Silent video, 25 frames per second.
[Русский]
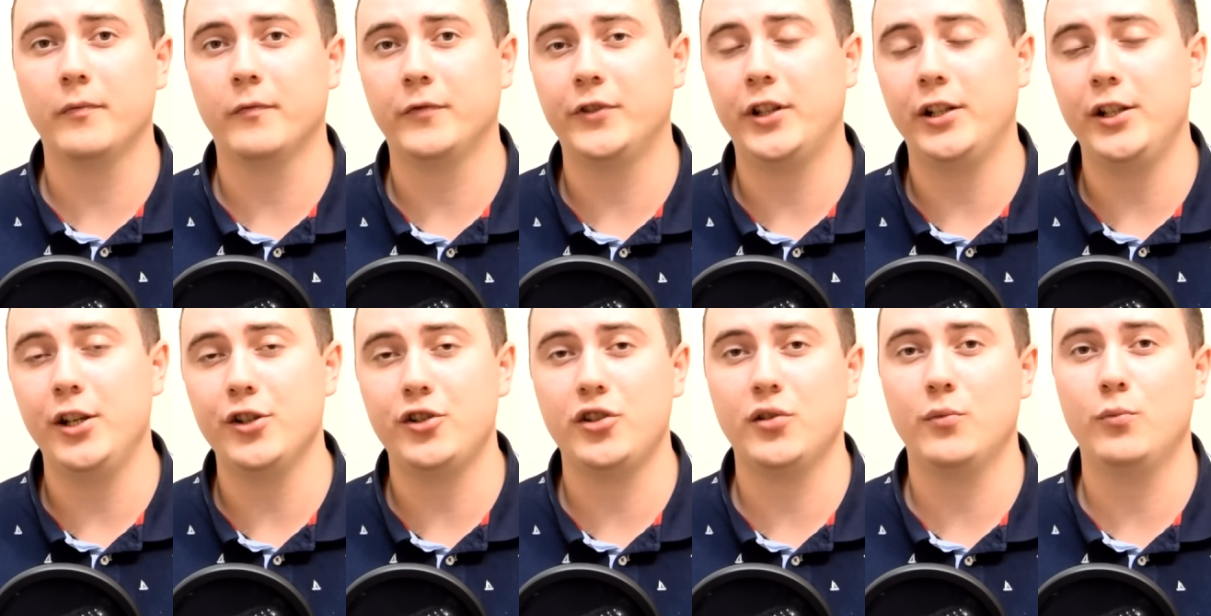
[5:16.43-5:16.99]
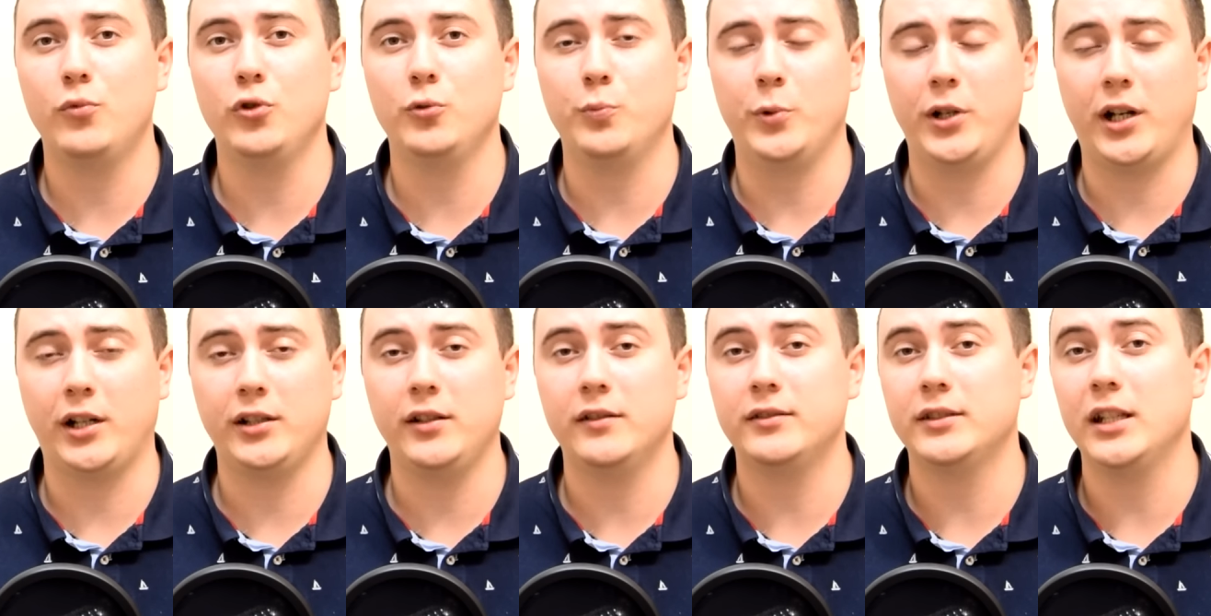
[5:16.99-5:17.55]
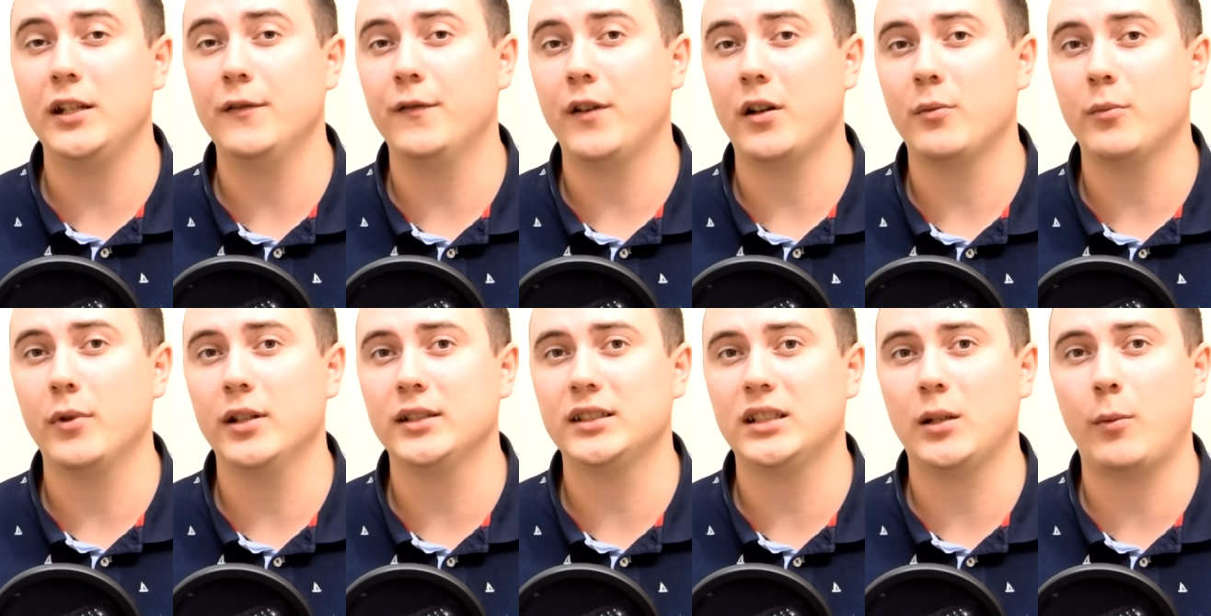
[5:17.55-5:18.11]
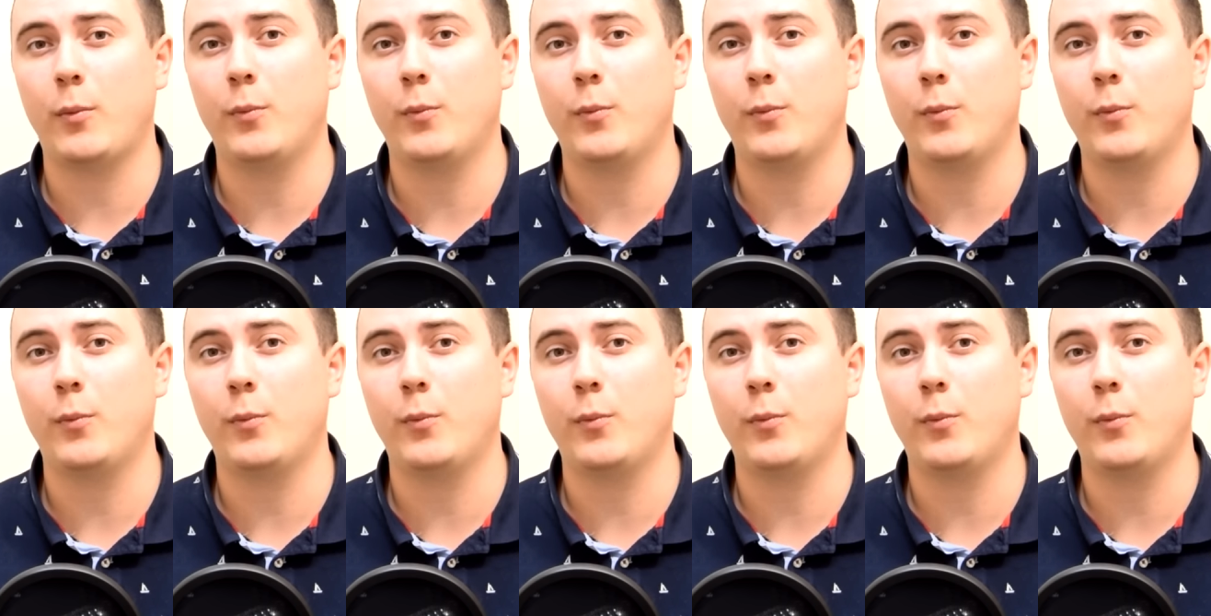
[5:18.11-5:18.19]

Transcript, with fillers: в дальнейшем будет приходить вся информация